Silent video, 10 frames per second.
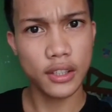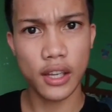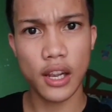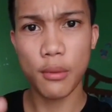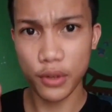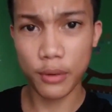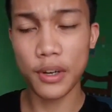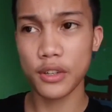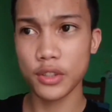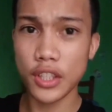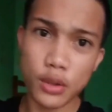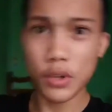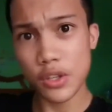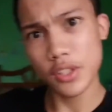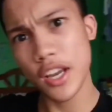alam niyo naman yung
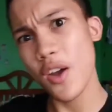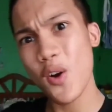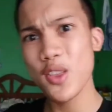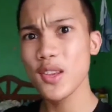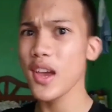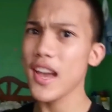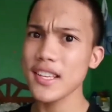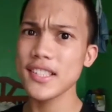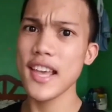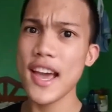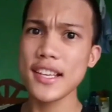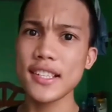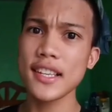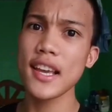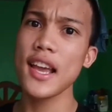sitwasyon ngayon. Yes, yes.
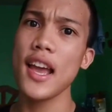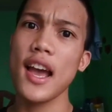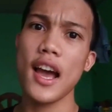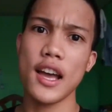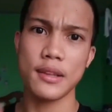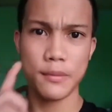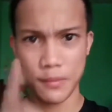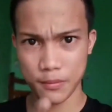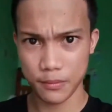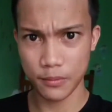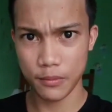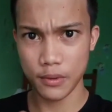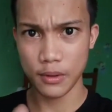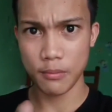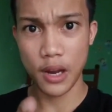At
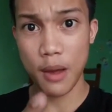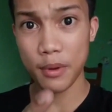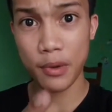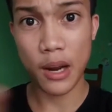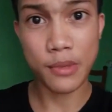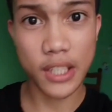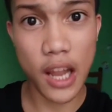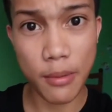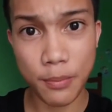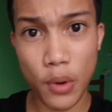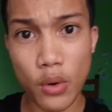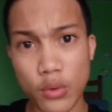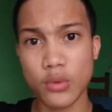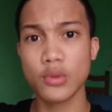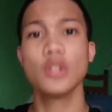maraming maraming salamat po
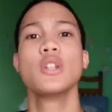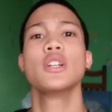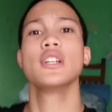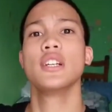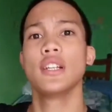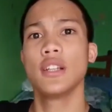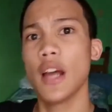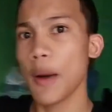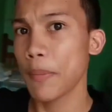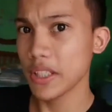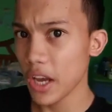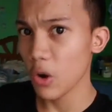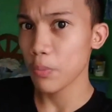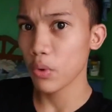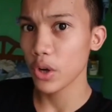kung napasaya
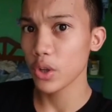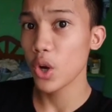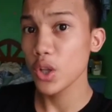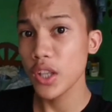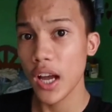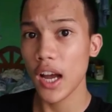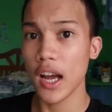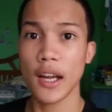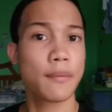ko po kayo doon. Uh,